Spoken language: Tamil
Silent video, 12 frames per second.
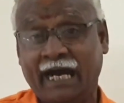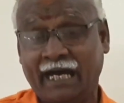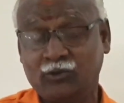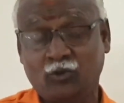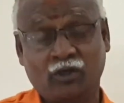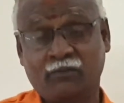
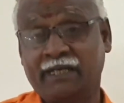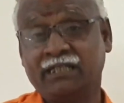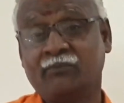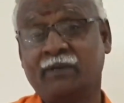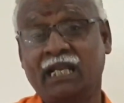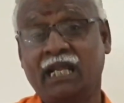அதோடு
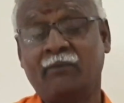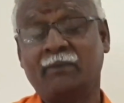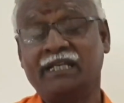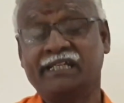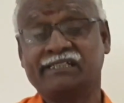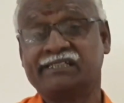
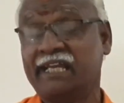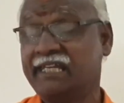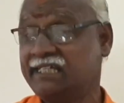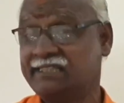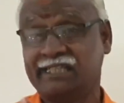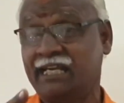மட்டுமல்லாமல் நீங்கள்
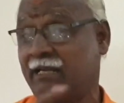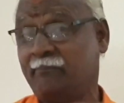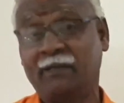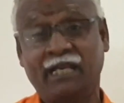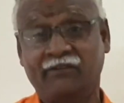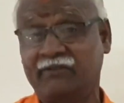சனிக்கு
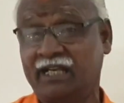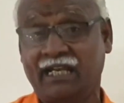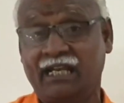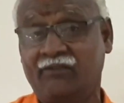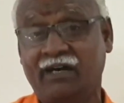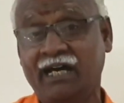செல்லப்பிள்ளை
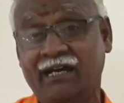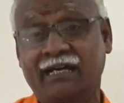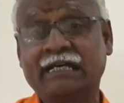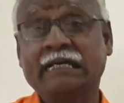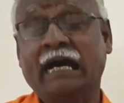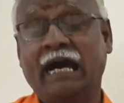அல்லவா
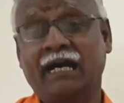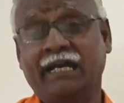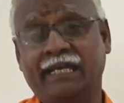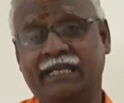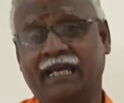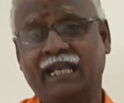
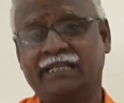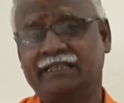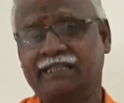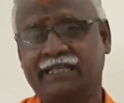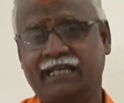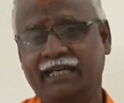ஆகையினால்
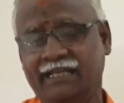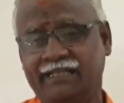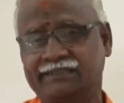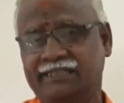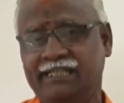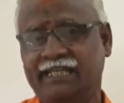இந்த ஏழரை
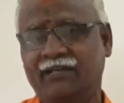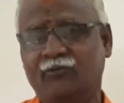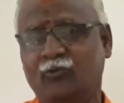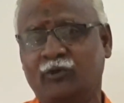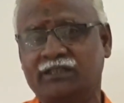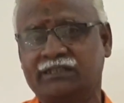சனியில்
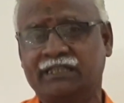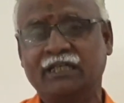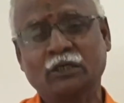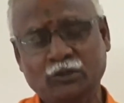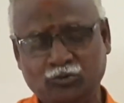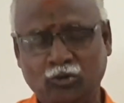உங்களுக்கு
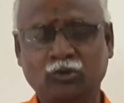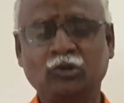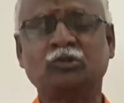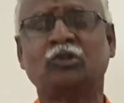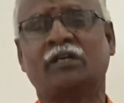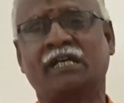சொத்து
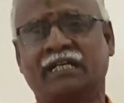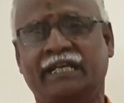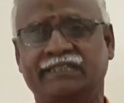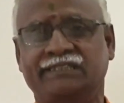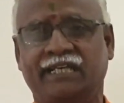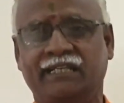
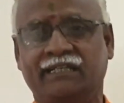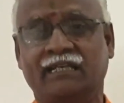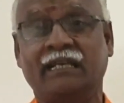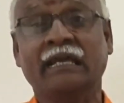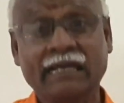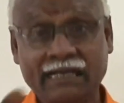சுகங்களை
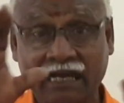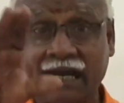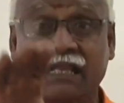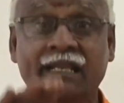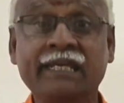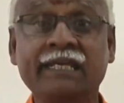சேருங்கள்
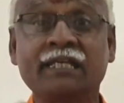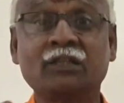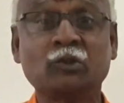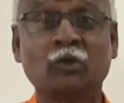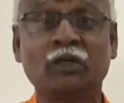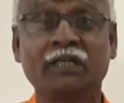கடனை
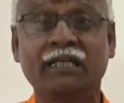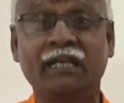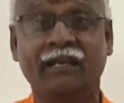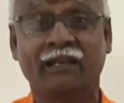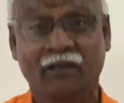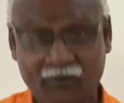
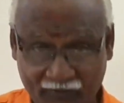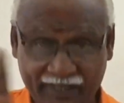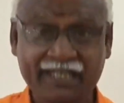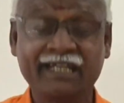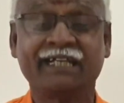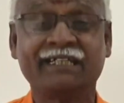ஏற்றுக்கொள்ளுங்கள்
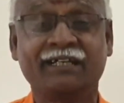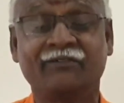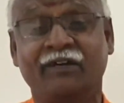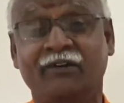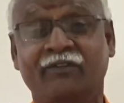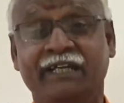வட்டி
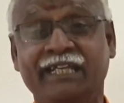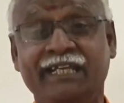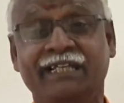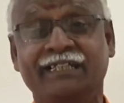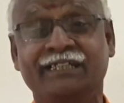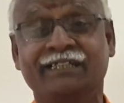கட்ட வட்டி
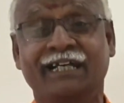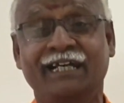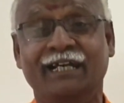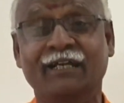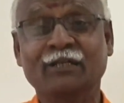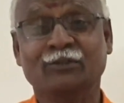கட்டுங்கள்
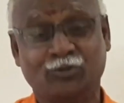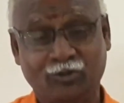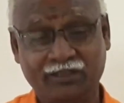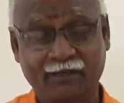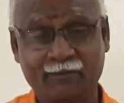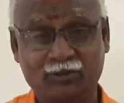
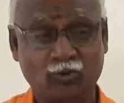சொத்து